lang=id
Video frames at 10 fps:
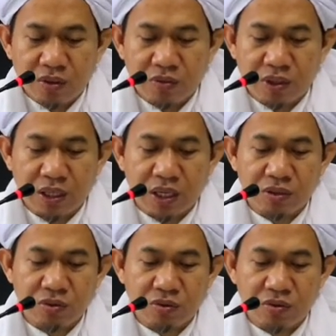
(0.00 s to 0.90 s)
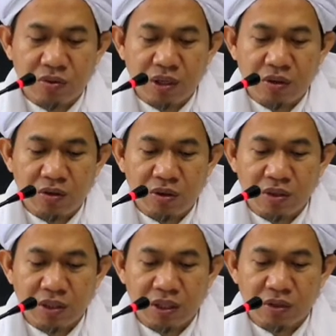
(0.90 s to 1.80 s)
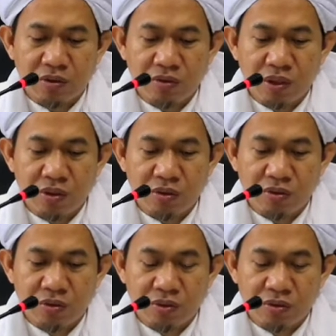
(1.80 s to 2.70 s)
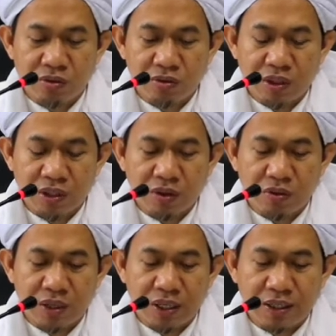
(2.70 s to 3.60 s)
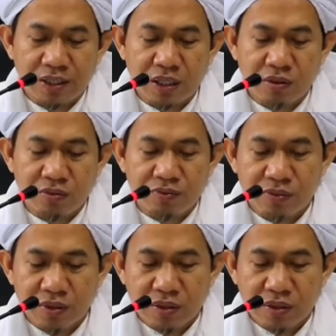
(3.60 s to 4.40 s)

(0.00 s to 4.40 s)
wa ta'sulu lahul khasyatu wal uznu atau wal hazanu